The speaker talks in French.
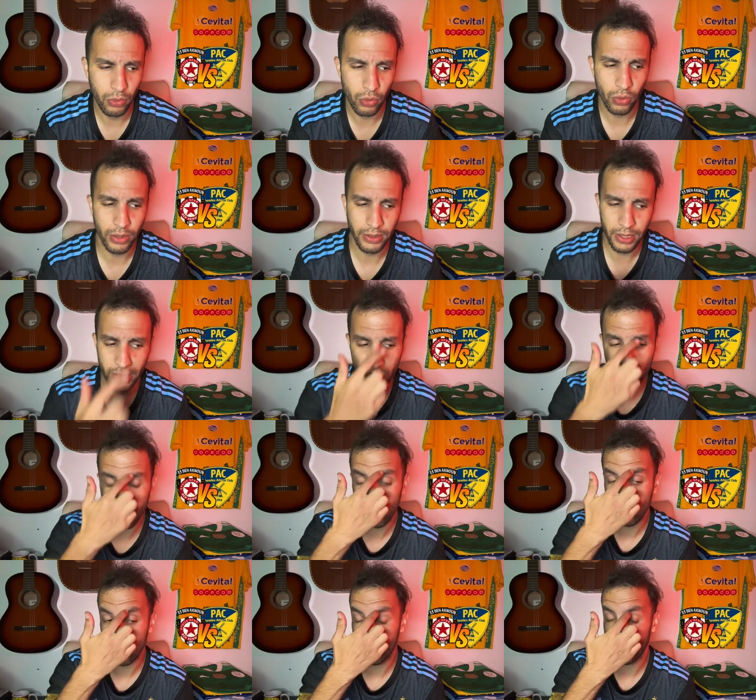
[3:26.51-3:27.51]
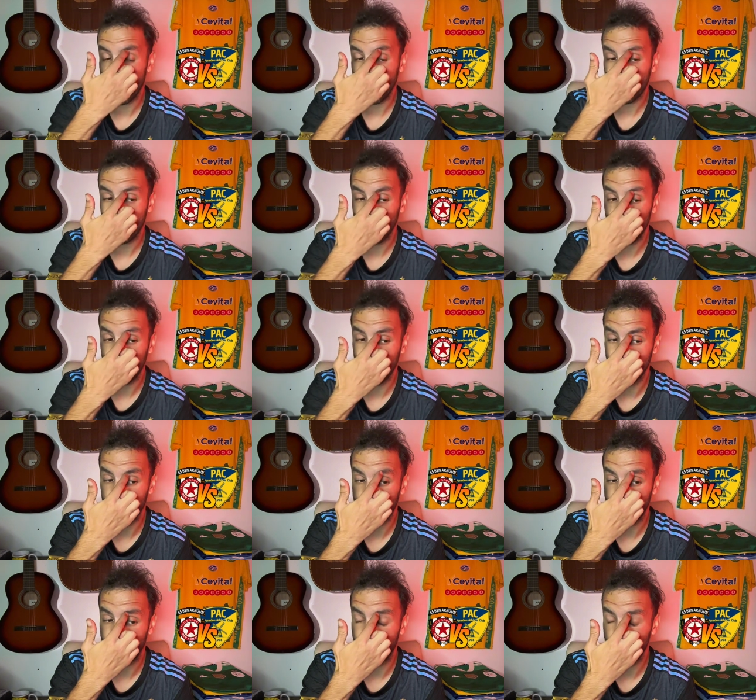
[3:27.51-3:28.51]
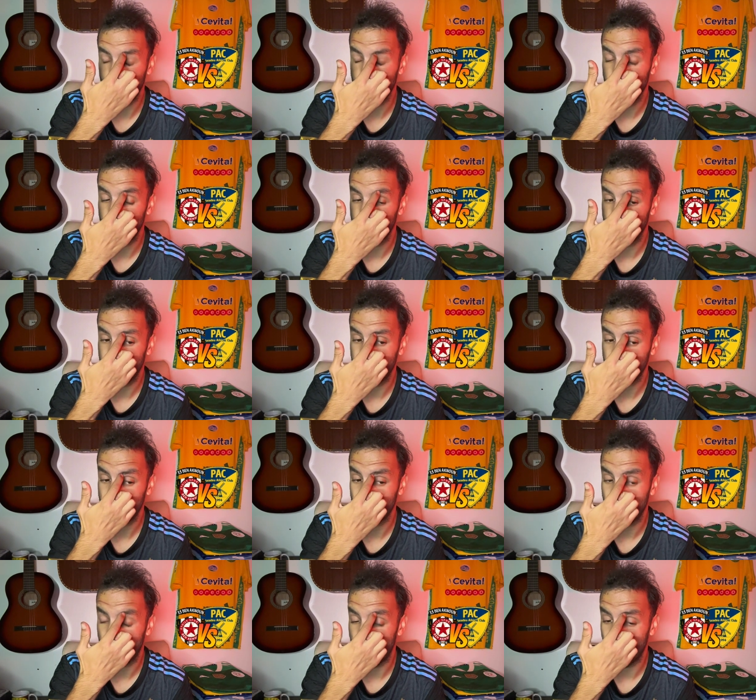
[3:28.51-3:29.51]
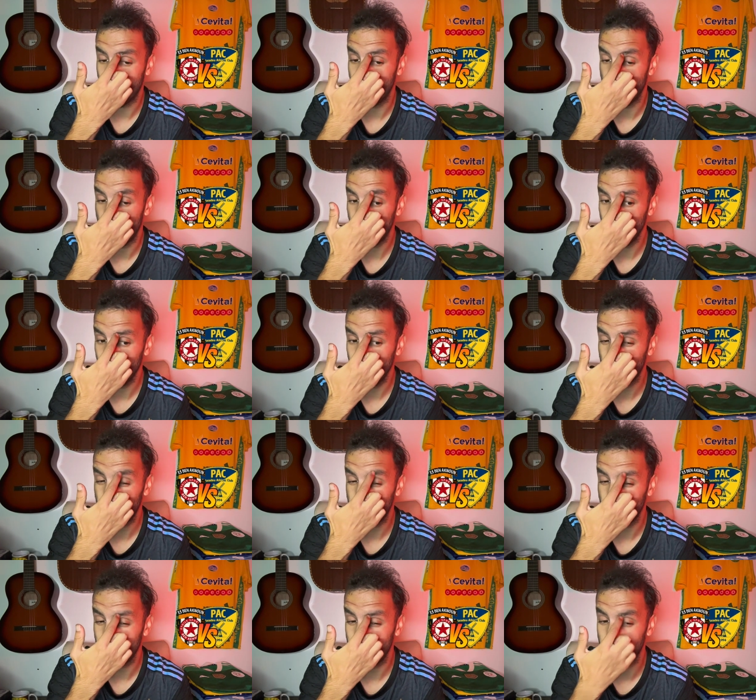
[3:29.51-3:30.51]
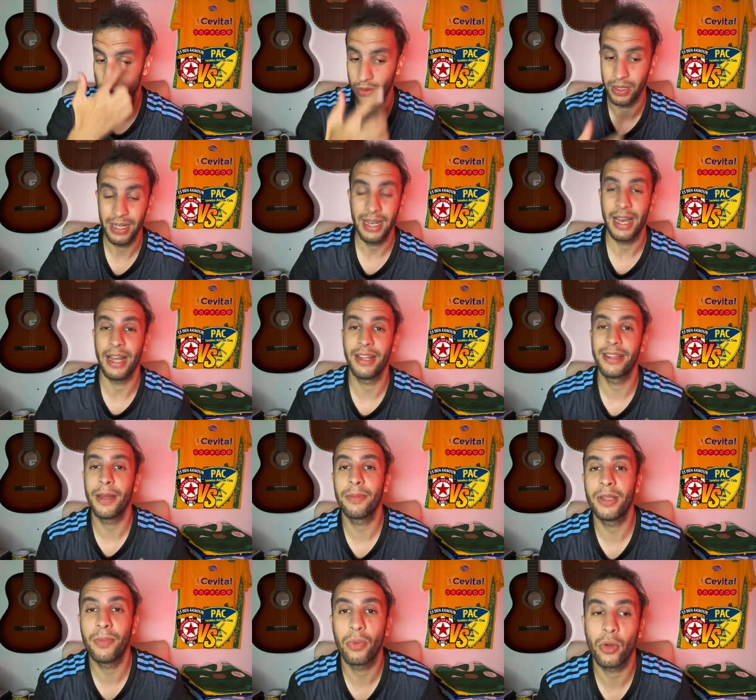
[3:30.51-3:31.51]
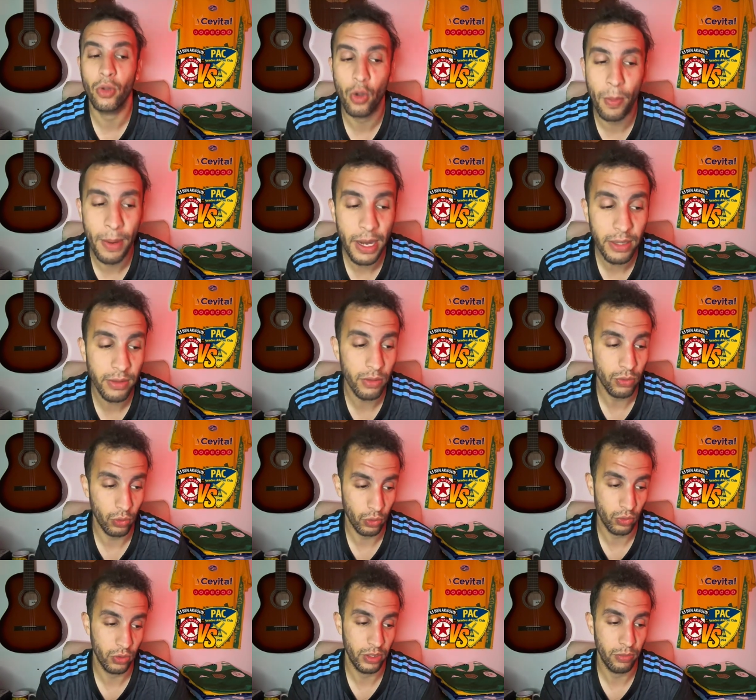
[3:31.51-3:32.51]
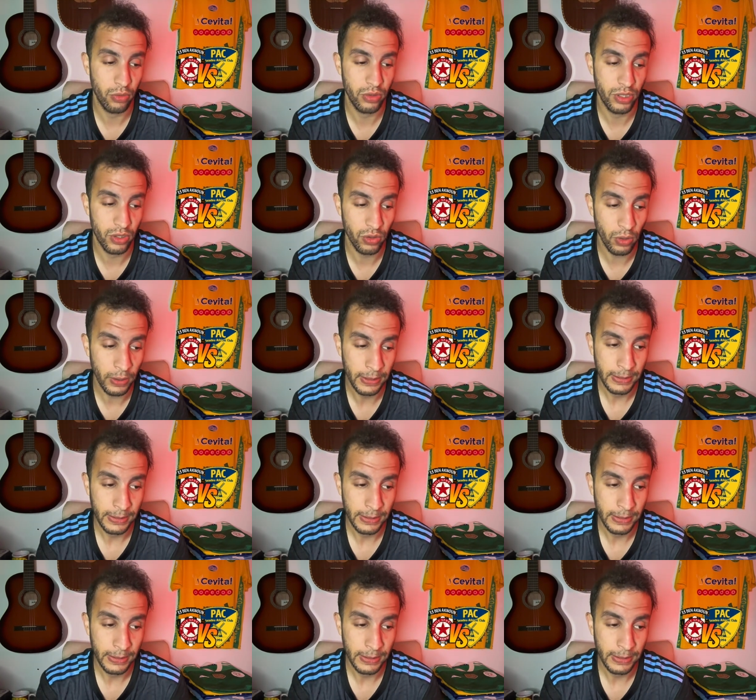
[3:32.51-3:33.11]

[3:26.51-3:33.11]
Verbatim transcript: intéressant puisque Ben qui a reçu ses matchs au 20 août, puis elle était un petit peu nomade dans ce début de saison.